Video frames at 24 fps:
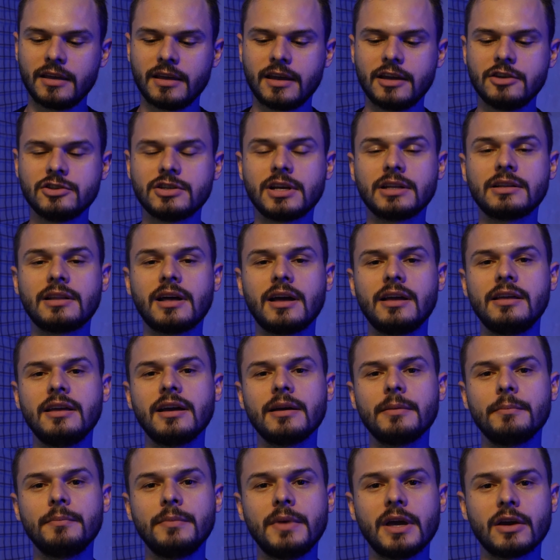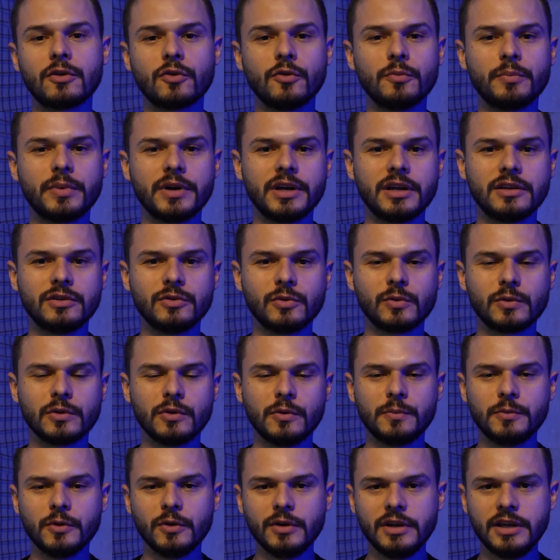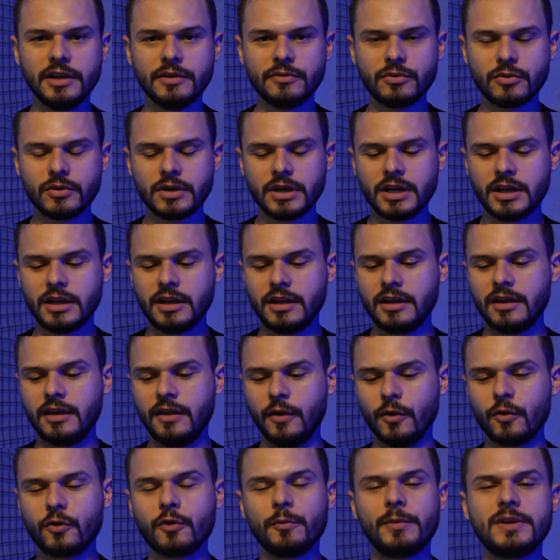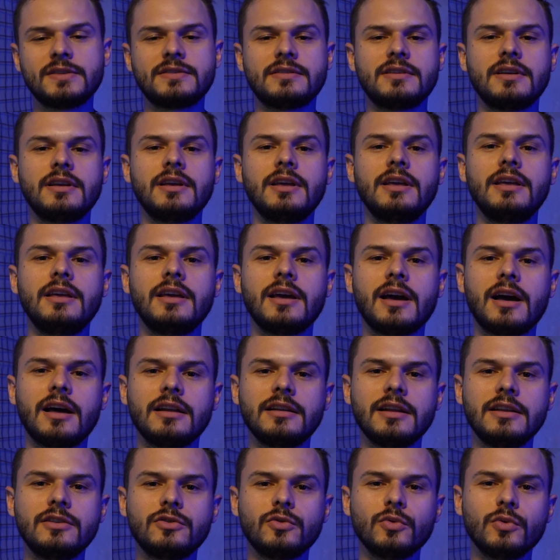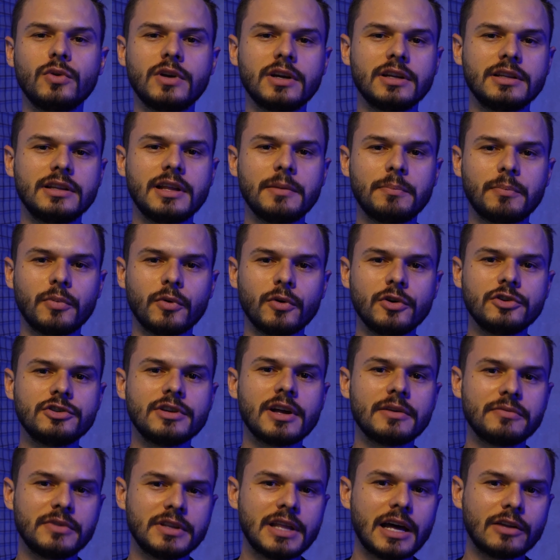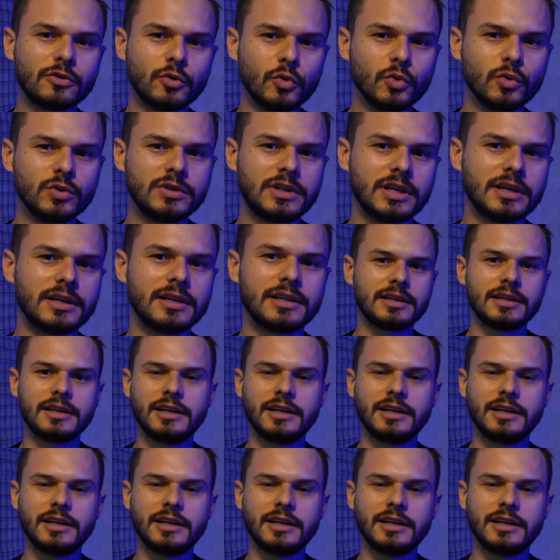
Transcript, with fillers: quem já está aí me acompanhando no Clube do Livro, eu comecei a leitura depois da vida adulta.